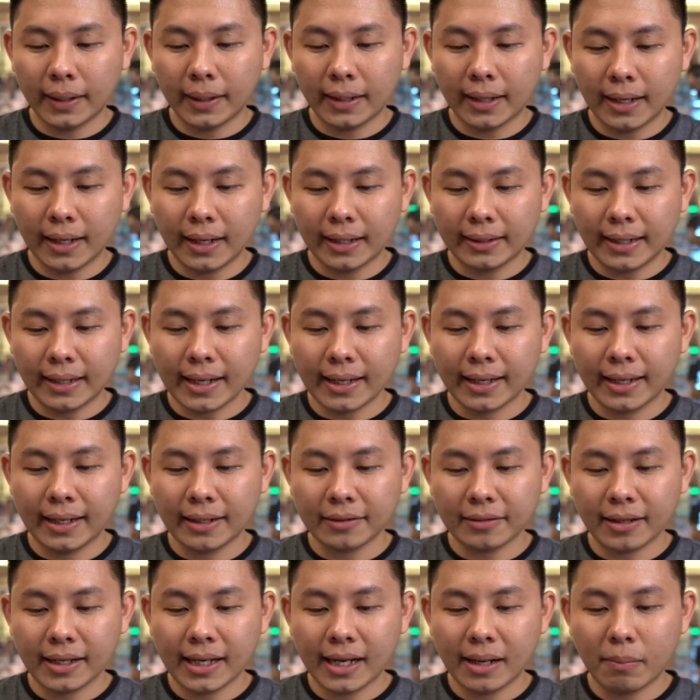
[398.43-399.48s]
hari
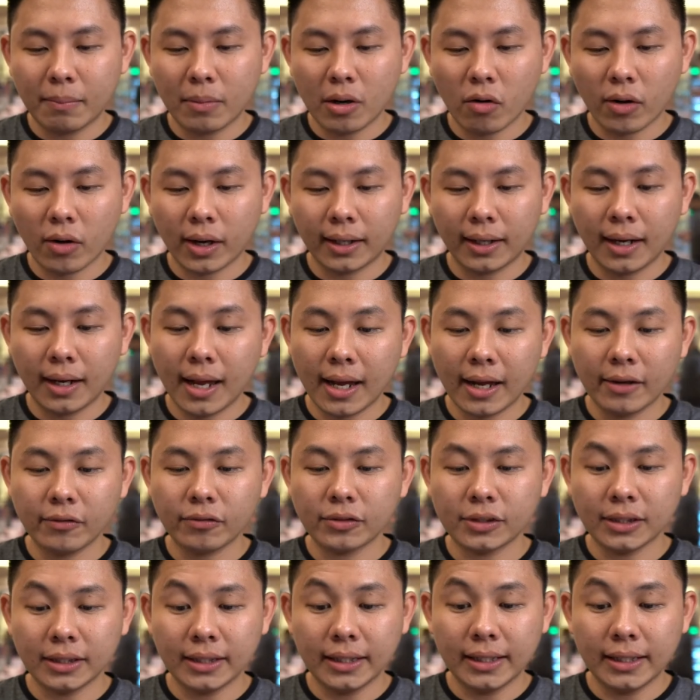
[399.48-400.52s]
terakhir saya nggak melakukan live.
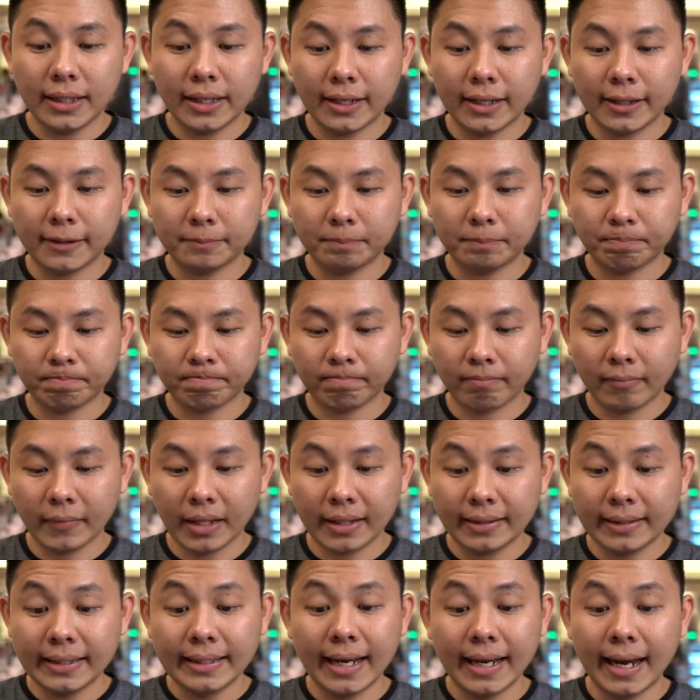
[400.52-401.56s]
Jadi ya
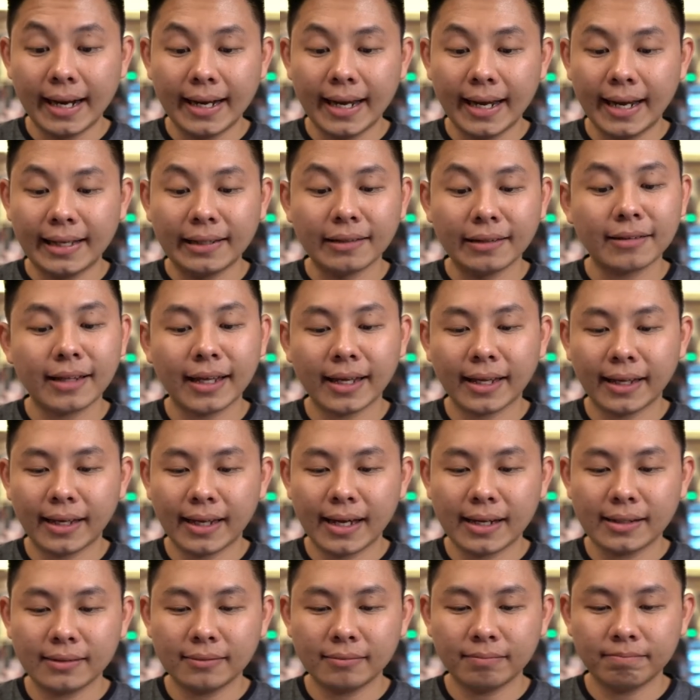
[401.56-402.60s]
tidak ada insight
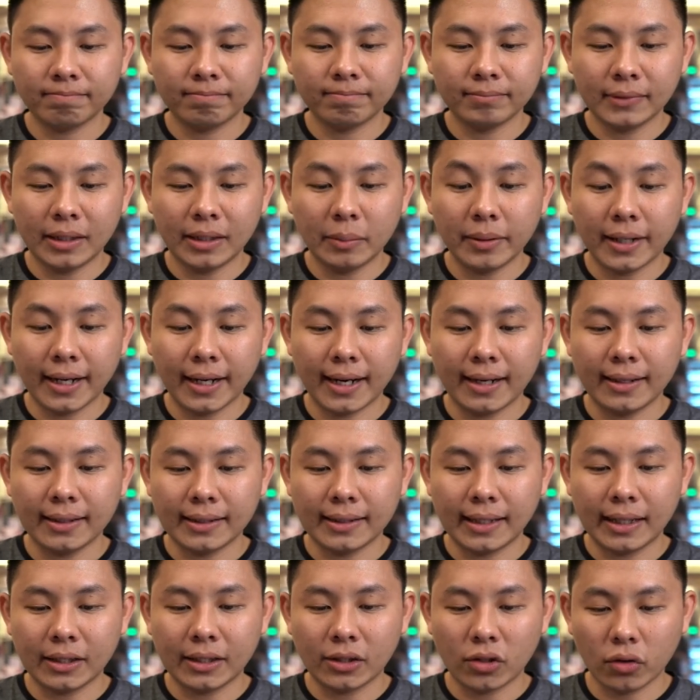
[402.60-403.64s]
yang diberikan
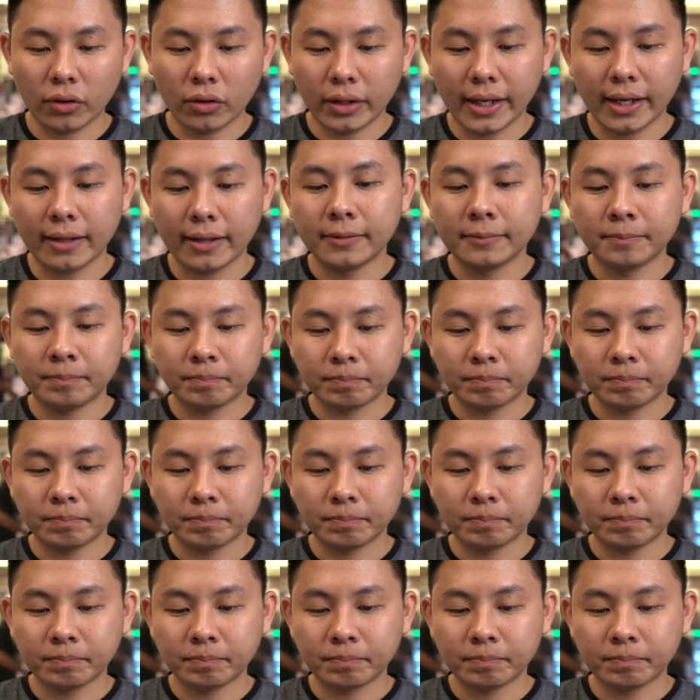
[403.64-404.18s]
di TikTok ya.